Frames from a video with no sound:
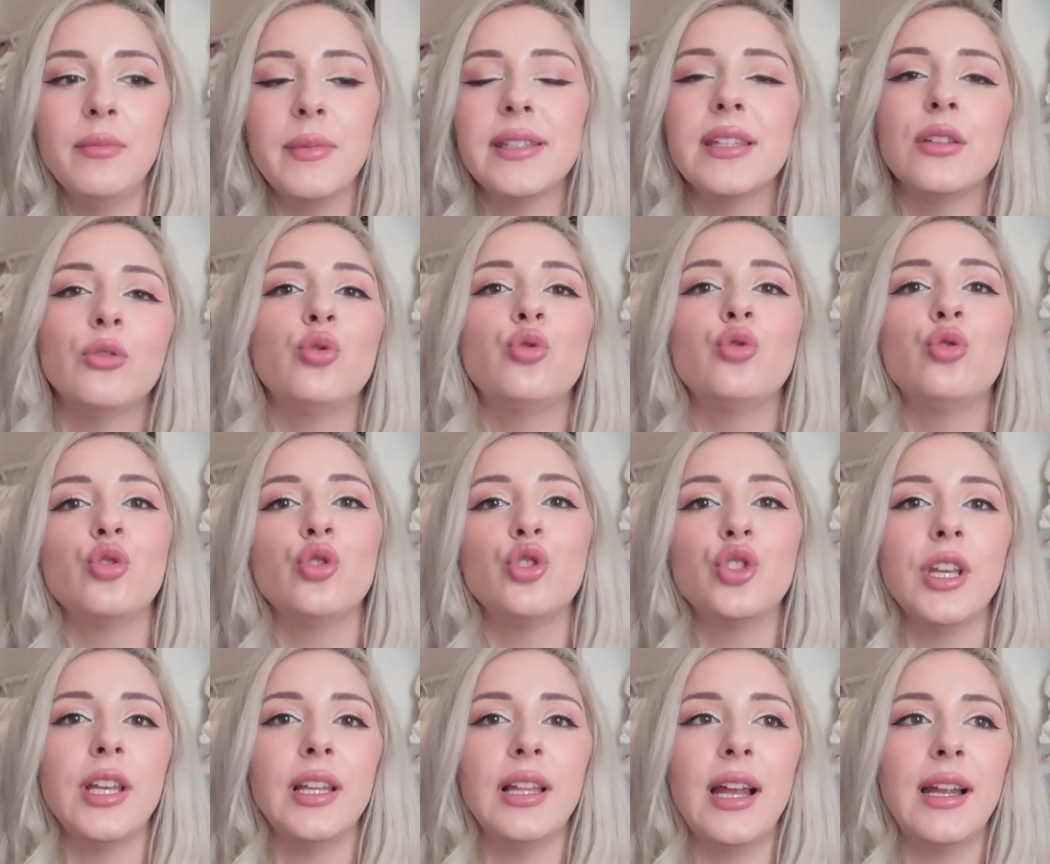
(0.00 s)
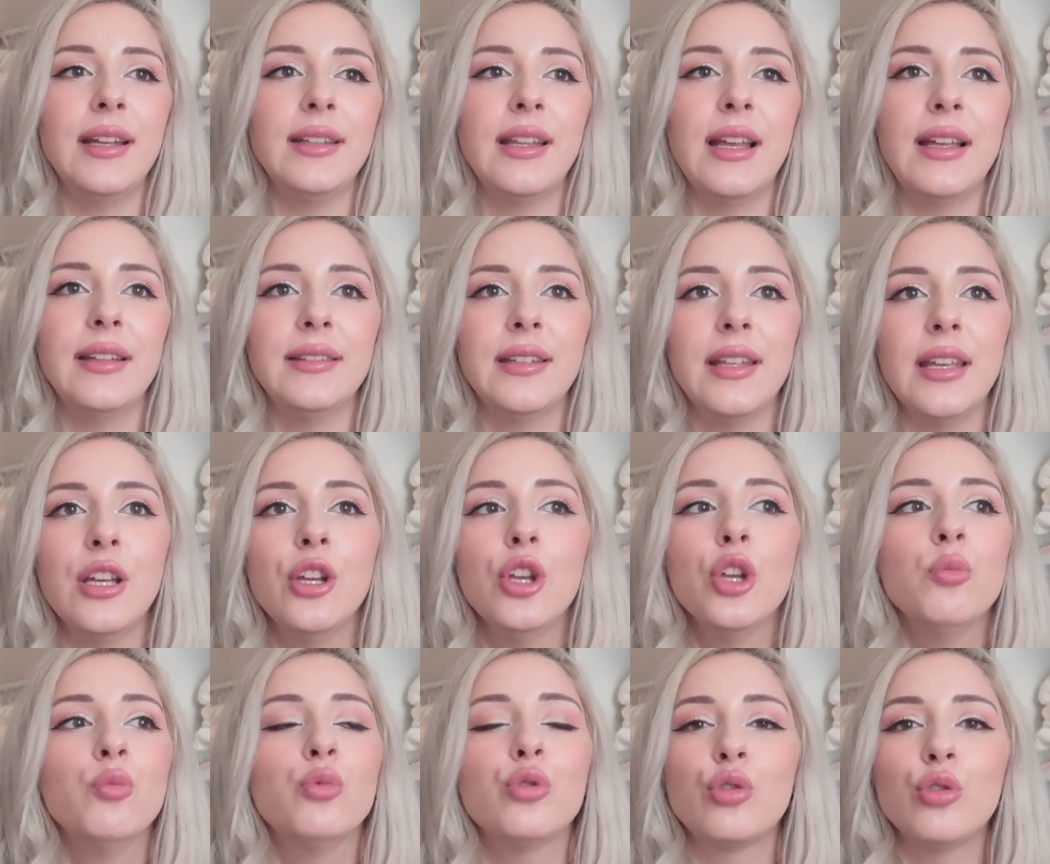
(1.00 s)
Mesela küçük şeylerden de
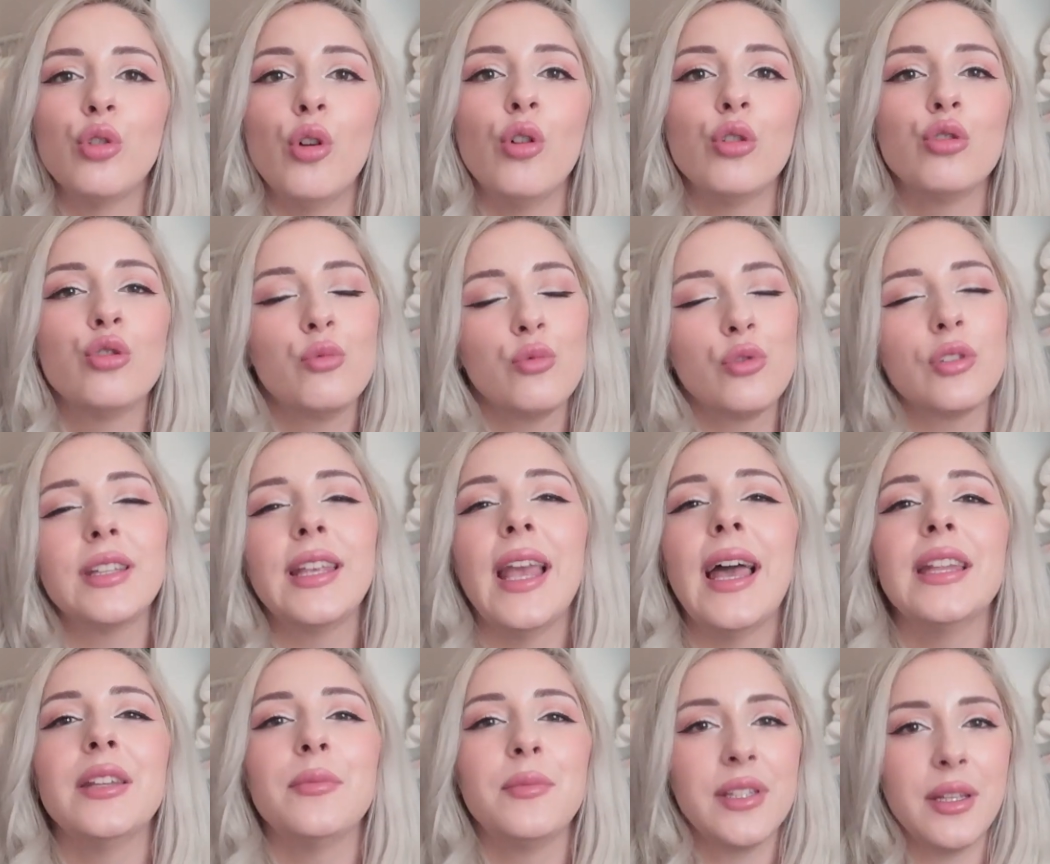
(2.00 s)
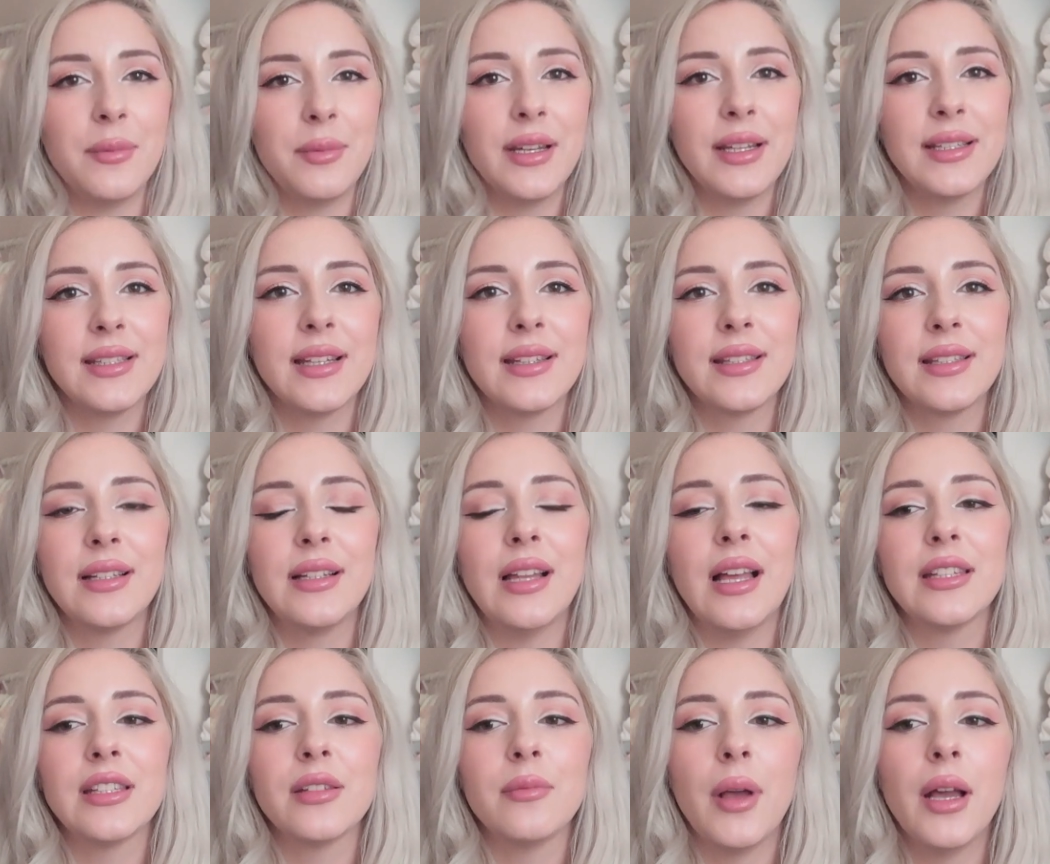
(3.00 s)
mutlu olduğumuzu kendimize biraz
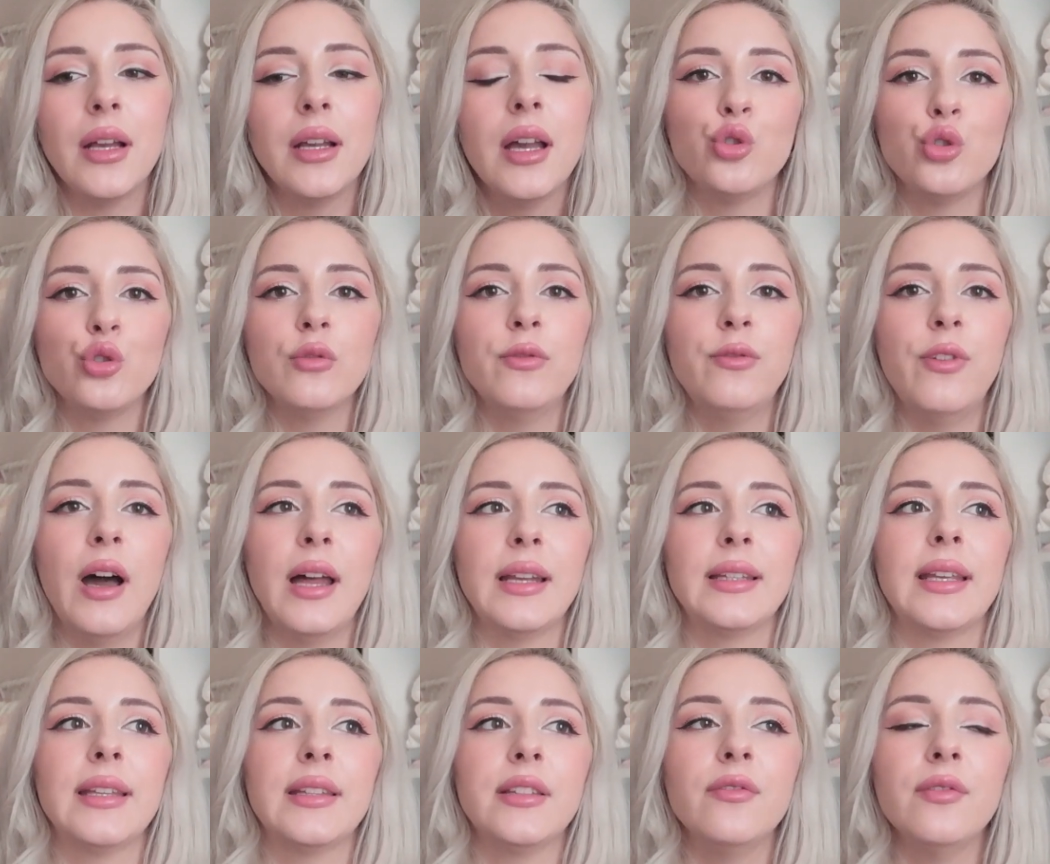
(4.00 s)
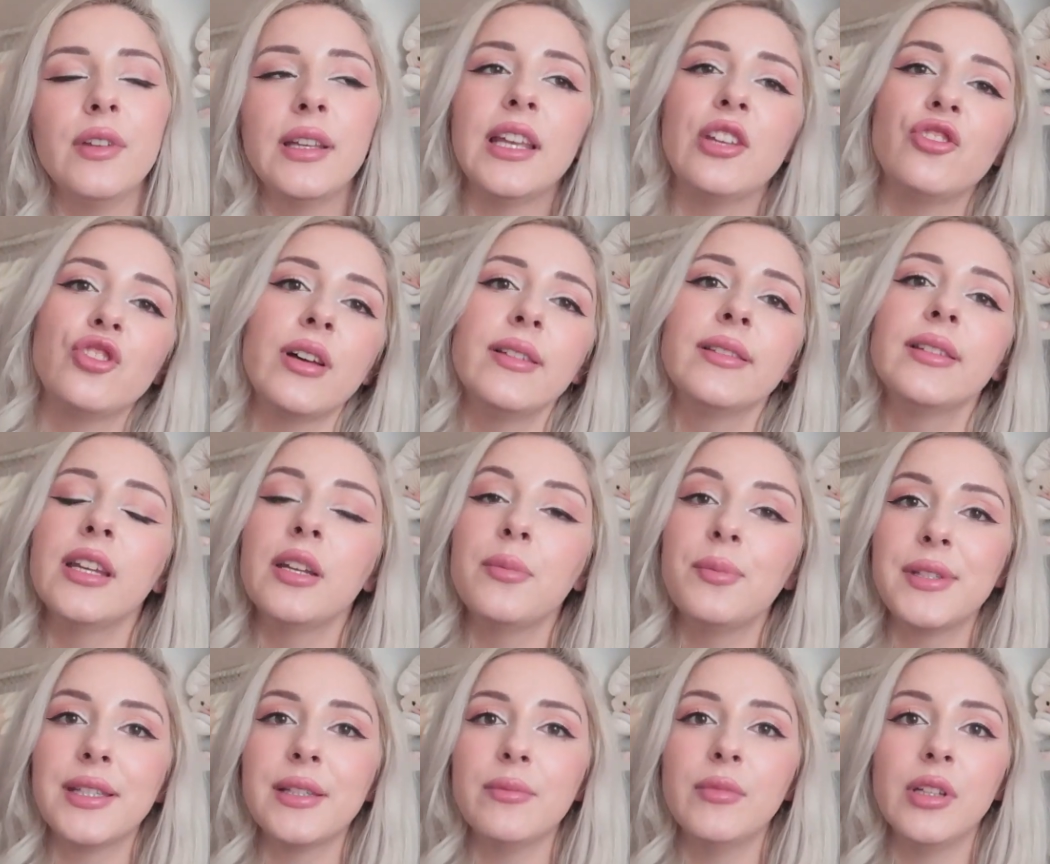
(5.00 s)
hatırlatmak. Şunu fark ettim ve geçen
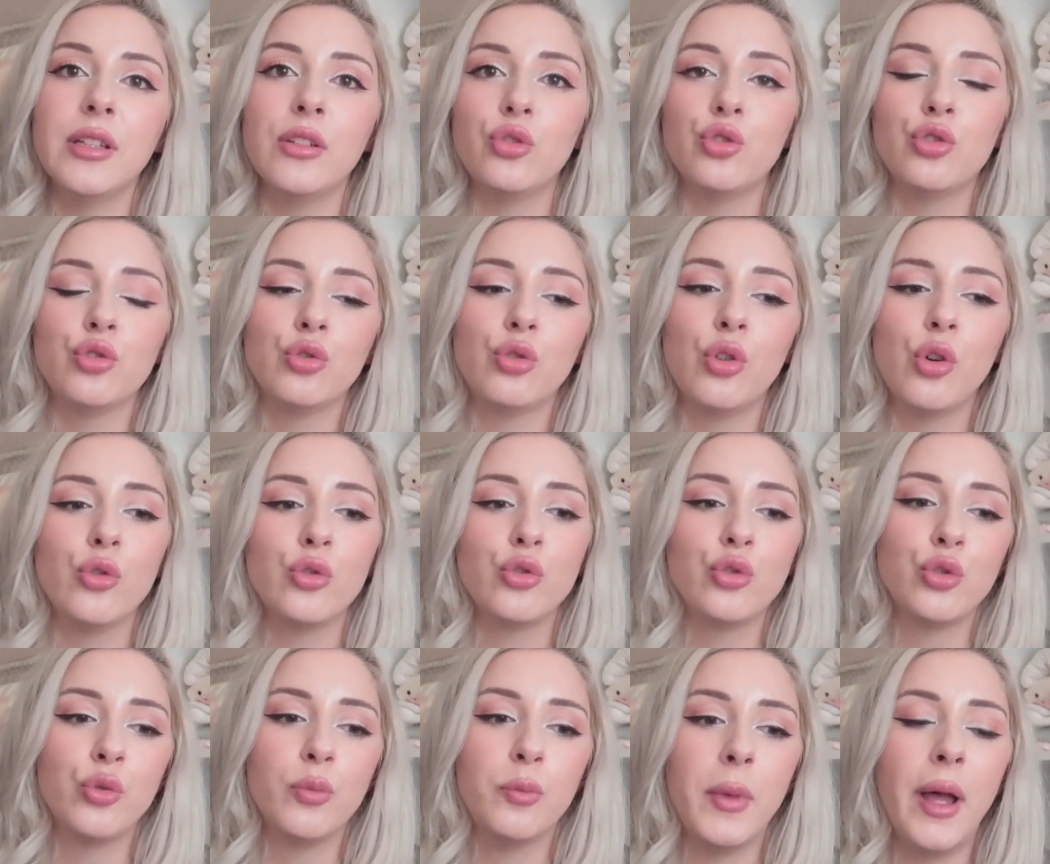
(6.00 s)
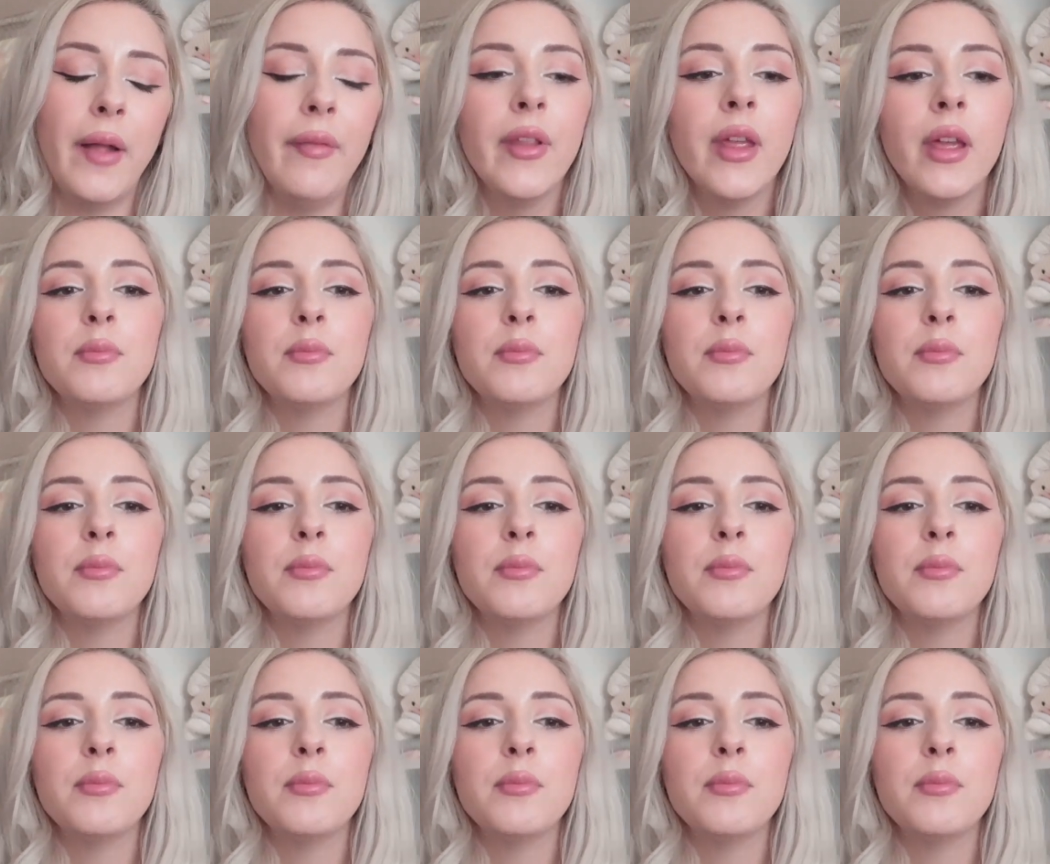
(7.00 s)
terapistimle de şunu konuştum ben.